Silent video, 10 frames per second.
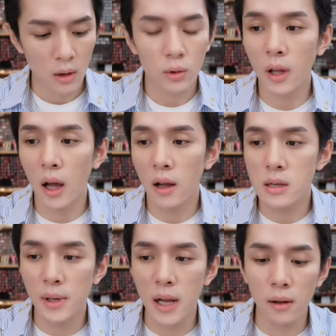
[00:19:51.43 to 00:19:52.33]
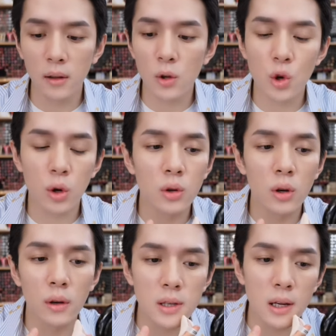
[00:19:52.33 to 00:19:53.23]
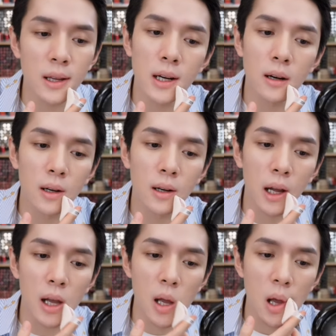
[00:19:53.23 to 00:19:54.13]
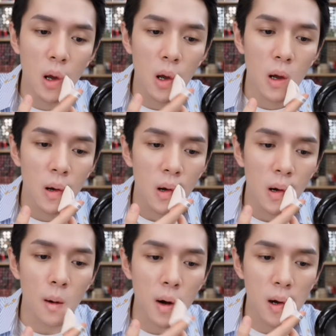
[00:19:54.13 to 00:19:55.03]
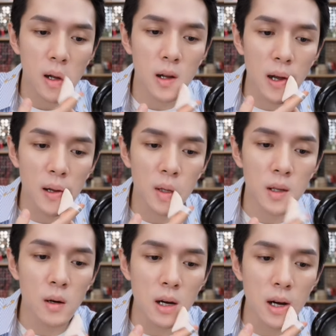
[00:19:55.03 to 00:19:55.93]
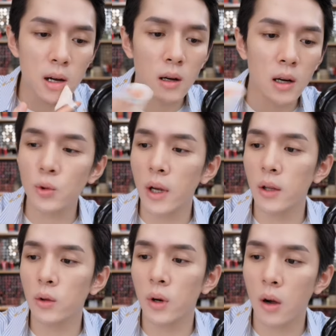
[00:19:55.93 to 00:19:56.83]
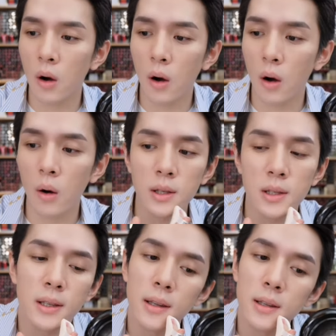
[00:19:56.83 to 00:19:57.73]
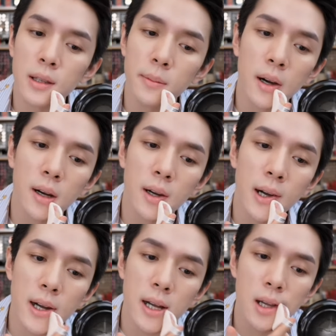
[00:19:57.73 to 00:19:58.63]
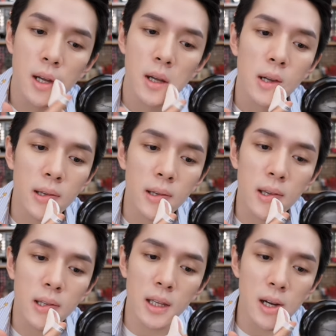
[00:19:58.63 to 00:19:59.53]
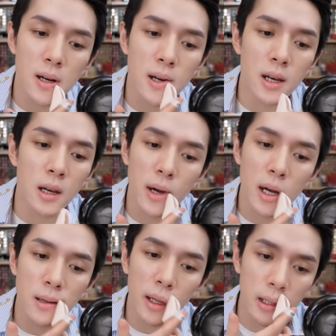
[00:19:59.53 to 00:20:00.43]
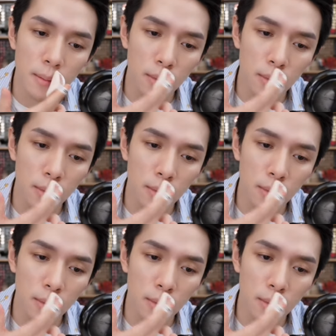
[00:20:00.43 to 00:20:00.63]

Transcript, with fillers: 对的，怎么让你的唇唇上的很好看，好不好？让大家觉得哇，看不出来你涂了口红，或者是那颜色特别好看。这个颜色也太好看了吧！你买的什